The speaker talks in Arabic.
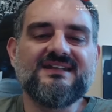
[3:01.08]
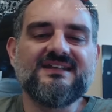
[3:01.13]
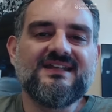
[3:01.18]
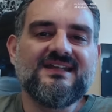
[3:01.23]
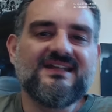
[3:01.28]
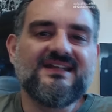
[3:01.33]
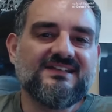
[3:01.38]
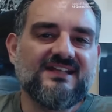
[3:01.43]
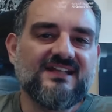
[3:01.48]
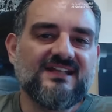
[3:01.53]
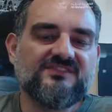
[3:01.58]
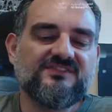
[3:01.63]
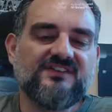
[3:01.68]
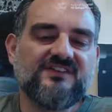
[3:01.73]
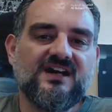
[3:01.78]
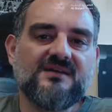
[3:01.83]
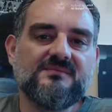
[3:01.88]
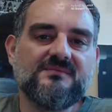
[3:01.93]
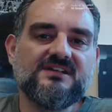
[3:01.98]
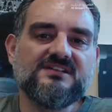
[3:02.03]
أن
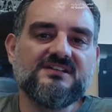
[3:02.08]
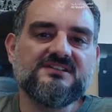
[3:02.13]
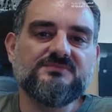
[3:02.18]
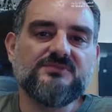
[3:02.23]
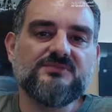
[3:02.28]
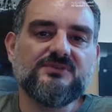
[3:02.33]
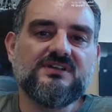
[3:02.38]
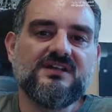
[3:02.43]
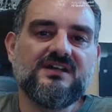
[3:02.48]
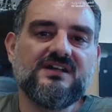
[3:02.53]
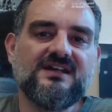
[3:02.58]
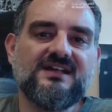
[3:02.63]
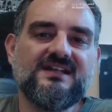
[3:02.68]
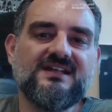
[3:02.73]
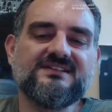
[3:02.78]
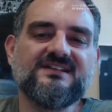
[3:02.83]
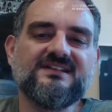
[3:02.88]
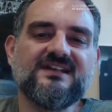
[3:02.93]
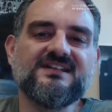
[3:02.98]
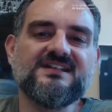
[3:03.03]
تدفع بحزب الله
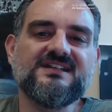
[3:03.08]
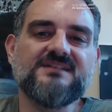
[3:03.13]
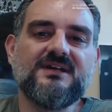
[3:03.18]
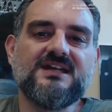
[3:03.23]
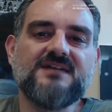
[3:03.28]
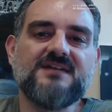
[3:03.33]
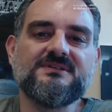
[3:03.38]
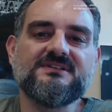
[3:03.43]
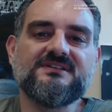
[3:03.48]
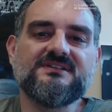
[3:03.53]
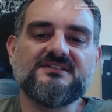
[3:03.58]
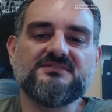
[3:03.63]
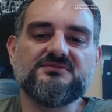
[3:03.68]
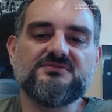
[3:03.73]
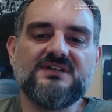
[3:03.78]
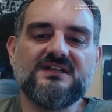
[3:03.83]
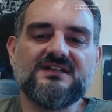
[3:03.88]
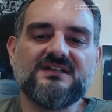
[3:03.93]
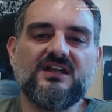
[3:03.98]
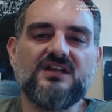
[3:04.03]
إلى تقديم أي من
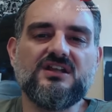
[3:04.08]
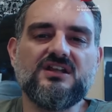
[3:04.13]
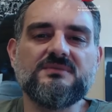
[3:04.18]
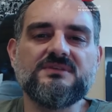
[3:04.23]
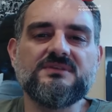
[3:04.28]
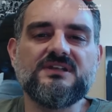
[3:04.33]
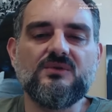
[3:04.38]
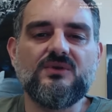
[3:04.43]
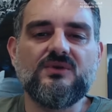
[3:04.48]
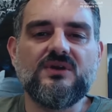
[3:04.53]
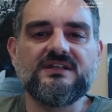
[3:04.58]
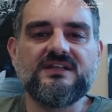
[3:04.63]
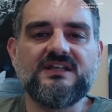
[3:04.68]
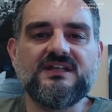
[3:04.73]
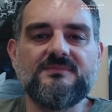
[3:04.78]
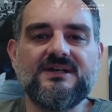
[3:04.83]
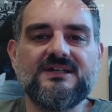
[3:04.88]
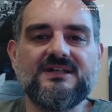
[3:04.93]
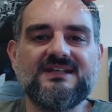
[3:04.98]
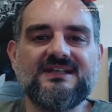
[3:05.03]
التسويات لأن من
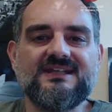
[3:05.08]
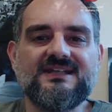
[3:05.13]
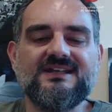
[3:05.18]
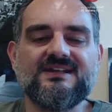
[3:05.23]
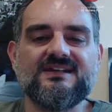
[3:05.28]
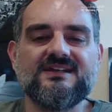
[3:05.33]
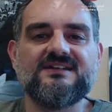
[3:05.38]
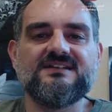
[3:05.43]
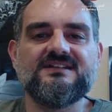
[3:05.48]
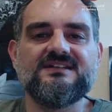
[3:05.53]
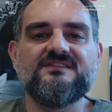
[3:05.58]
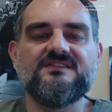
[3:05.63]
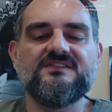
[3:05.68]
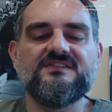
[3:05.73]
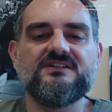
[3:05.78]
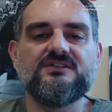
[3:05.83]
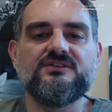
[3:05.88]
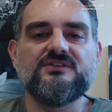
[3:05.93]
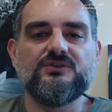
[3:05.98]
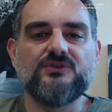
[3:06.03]
الواضح بأن الإيراني
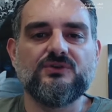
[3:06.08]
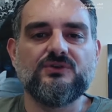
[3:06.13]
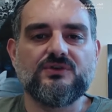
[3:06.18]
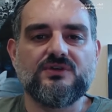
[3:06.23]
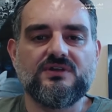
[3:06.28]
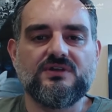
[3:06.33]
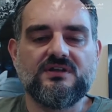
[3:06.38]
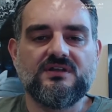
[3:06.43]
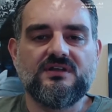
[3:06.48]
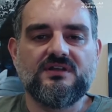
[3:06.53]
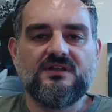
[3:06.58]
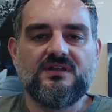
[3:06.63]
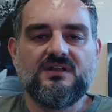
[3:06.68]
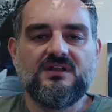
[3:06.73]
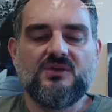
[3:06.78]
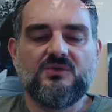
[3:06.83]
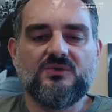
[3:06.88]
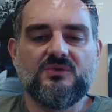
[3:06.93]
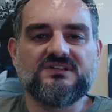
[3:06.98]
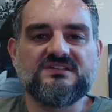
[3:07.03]
في نيويورك
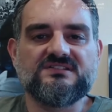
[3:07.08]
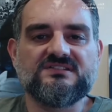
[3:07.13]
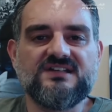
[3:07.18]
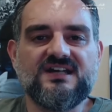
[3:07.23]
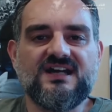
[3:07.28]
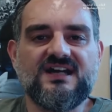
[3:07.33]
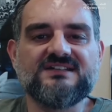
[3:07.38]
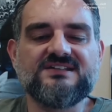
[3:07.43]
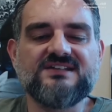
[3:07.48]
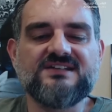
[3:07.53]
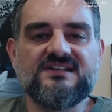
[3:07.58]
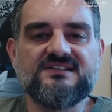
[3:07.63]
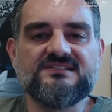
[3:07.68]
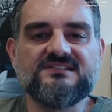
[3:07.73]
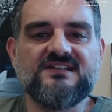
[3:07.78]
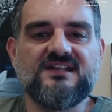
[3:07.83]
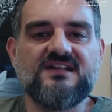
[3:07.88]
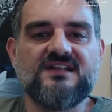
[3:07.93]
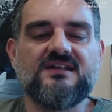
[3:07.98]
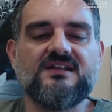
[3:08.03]
وتصريحات
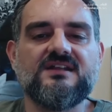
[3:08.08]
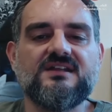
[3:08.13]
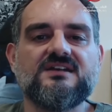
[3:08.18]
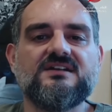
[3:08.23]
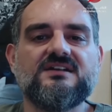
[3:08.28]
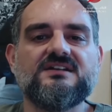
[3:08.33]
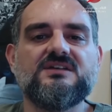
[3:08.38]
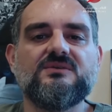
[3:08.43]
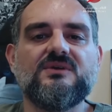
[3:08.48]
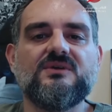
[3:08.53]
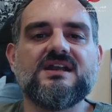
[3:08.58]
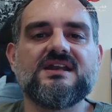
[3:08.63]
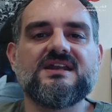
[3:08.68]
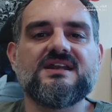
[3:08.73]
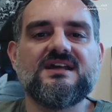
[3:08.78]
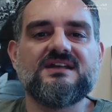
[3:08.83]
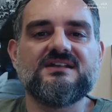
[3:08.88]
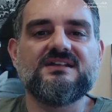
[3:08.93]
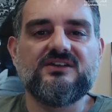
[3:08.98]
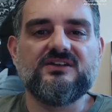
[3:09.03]
الرئيس الإيراني
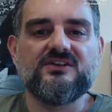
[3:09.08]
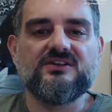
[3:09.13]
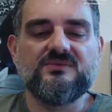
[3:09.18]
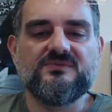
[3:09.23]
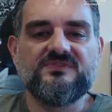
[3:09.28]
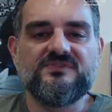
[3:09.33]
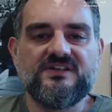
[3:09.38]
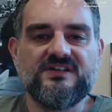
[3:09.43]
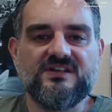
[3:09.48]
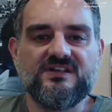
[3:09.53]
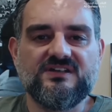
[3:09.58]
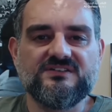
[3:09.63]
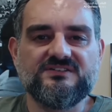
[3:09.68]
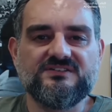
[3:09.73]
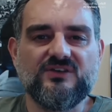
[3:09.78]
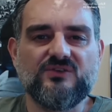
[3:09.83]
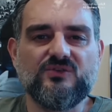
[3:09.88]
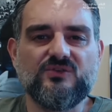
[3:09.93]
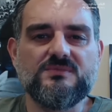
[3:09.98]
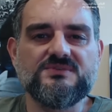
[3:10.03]
وأركان الحكم في إيران
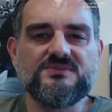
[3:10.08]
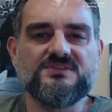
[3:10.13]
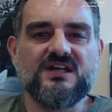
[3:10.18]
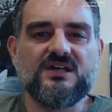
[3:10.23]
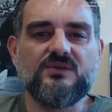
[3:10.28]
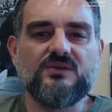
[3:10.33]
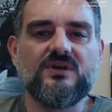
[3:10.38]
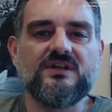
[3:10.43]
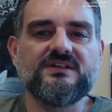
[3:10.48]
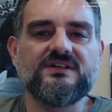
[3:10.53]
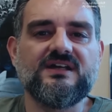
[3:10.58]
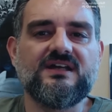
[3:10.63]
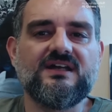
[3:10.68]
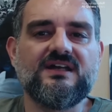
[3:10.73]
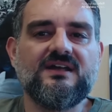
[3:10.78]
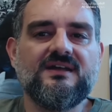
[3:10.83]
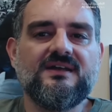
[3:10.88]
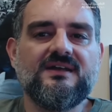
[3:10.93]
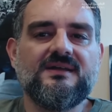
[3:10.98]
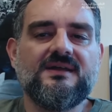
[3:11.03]
تقول بشكل
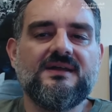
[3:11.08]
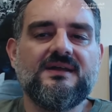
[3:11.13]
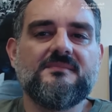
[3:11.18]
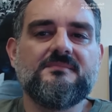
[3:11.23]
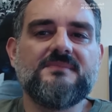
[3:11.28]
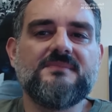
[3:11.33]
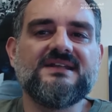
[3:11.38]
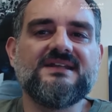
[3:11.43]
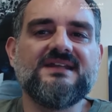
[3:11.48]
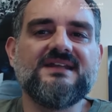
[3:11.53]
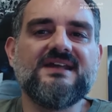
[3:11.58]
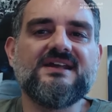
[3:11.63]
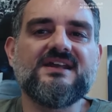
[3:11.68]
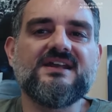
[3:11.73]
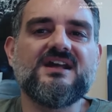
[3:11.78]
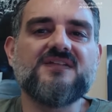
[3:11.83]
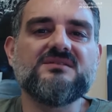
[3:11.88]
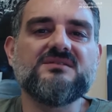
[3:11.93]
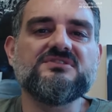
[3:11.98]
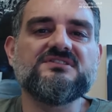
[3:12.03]
واضح بأن
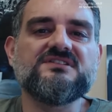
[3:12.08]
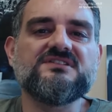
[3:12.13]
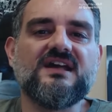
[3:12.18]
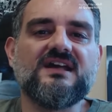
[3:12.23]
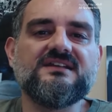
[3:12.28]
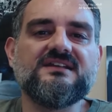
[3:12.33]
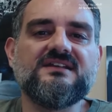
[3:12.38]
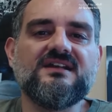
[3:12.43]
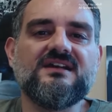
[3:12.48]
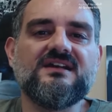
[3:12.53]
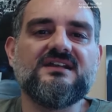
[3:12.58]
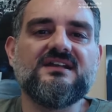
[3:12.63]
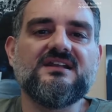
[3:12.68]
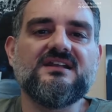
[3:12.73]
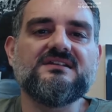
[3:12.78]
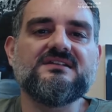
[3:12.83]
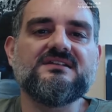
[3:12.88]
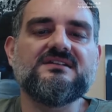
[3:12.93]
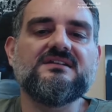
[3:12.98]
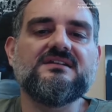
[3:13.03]
إيران
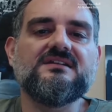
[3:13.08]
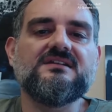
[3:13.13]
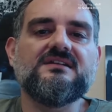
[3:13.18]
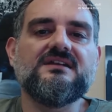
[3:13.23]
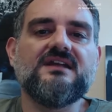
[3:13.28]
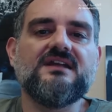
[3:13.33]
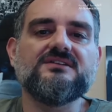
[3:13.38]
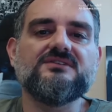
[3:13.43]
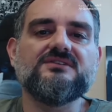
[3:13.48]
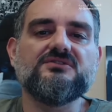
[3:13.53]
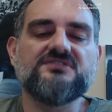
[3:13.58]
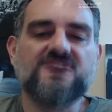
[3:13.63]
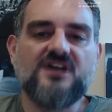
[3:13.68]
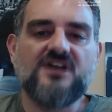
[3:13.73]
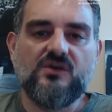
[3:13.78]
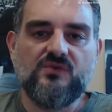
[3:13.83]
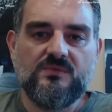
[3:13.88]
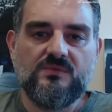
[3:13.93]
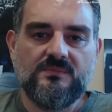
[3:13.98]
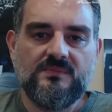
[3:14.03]
مستعدة لأن
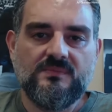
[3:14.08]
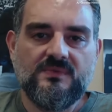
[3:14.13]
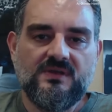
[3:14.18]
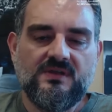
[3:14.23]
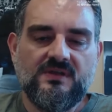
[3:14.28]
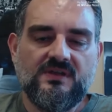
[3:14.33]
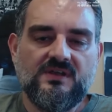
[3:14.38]
تساوم